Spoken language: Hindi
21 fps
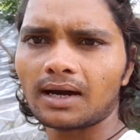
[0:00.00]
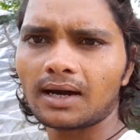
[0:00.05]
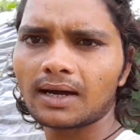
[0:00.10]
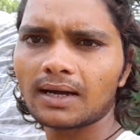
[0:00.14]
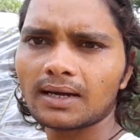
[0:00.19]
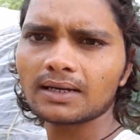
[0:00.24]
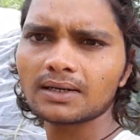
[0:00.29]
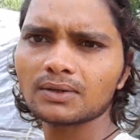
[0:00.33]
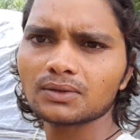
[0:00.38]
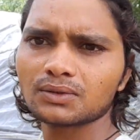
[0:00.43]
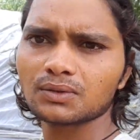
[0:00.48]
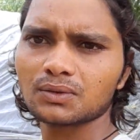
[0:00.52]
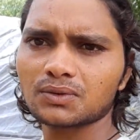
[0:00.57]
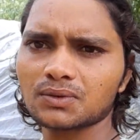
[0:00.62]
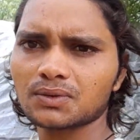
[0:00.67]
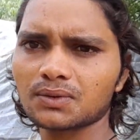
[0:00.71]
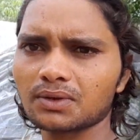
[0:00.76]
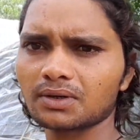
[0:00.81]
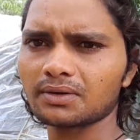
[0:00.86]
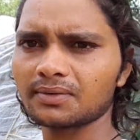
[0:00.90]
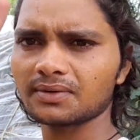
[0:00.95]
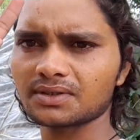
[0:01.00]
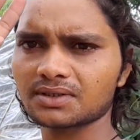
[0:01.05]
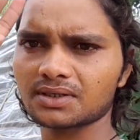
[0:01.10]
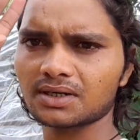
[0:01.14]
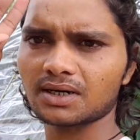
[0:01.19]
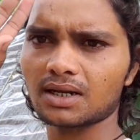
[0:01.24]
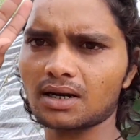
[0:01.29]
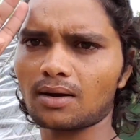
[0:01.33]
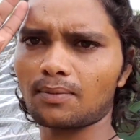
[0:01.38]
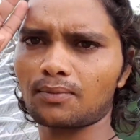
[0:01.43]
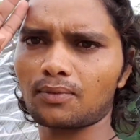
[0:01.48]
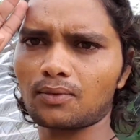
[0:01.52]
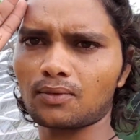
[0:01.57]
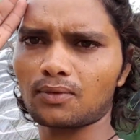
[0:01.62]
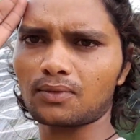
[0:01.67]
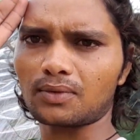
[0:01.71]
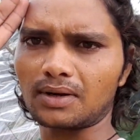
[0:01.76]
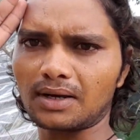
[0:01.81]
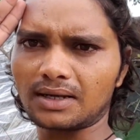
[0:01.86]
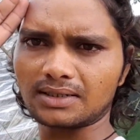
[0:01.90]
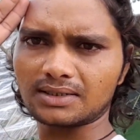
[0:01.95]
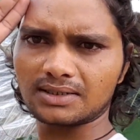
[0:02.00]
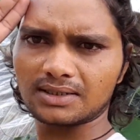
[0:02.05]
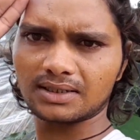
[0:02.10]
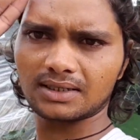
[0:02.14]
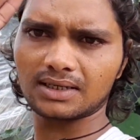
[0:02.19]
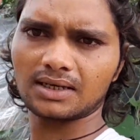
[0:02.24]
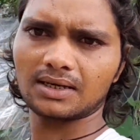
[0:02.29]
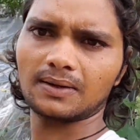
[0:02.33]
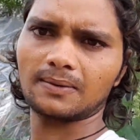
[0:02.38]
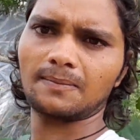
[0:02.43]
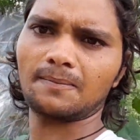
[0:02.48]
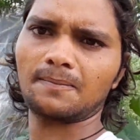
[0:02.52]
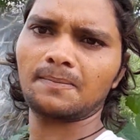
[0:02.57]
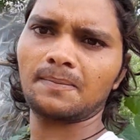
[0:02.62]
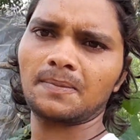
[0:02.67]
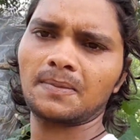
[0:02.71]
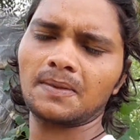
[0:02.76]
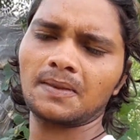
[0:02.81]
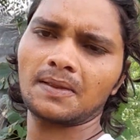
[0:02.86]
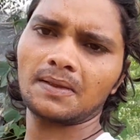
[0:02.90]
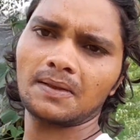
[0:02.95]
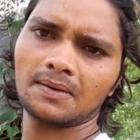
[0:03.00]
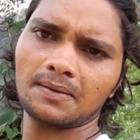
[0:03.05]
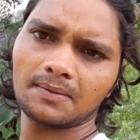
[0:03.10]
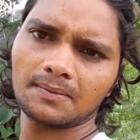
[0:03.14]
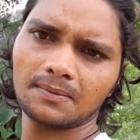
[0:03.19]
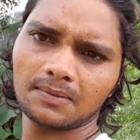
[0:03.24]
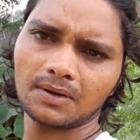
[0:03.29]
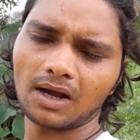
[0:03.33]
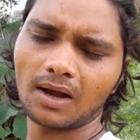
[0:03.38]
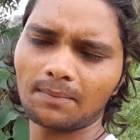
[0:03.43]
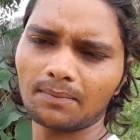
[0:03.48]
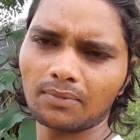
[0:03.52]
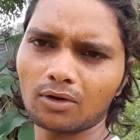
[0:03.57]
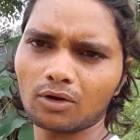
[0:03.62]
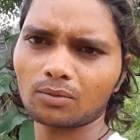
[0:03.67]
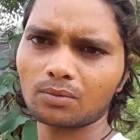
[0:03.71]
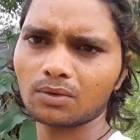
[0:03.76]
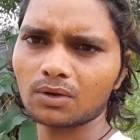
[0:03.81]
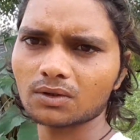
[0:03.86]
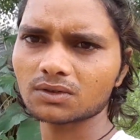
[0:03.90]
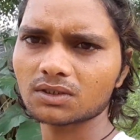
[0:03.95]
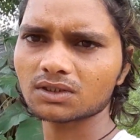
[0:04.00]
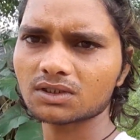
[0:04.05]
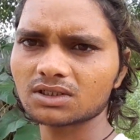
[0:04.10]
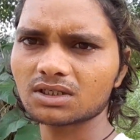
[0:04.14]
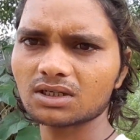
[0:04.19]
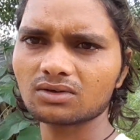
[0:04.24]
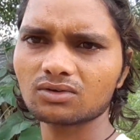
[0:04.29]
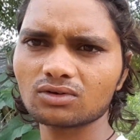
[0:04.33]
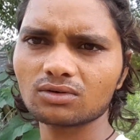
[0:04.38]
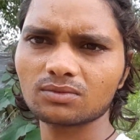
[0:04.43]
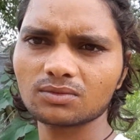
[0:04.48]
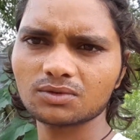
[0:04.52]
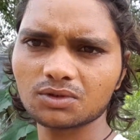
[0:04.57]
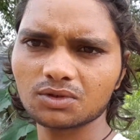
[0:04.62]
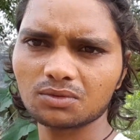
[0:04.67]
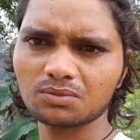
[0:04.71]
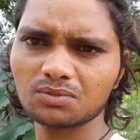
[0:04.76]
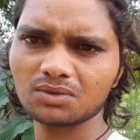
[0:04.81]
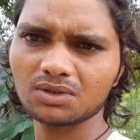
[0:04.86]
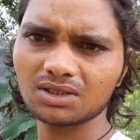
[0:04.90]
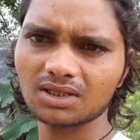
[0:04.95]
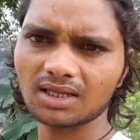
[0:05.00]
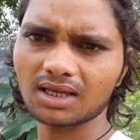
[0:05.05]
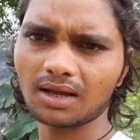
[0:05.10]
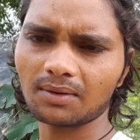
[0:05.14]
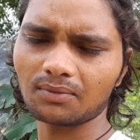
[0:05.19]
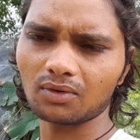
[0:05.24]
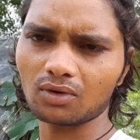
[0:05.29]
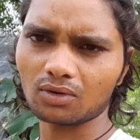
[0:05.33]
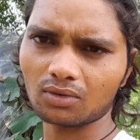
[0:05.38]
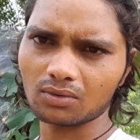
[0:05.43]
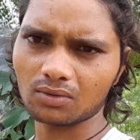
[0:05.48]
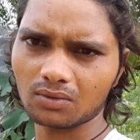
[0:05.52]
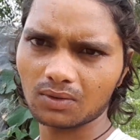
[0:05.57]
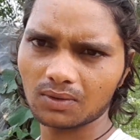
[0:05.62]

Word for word: हेलो दोस्तों नमस्कार आप लोग कैसे हैं आप लोग बहुत अच्छे होंगे मुझे उम्मीद है आप लोग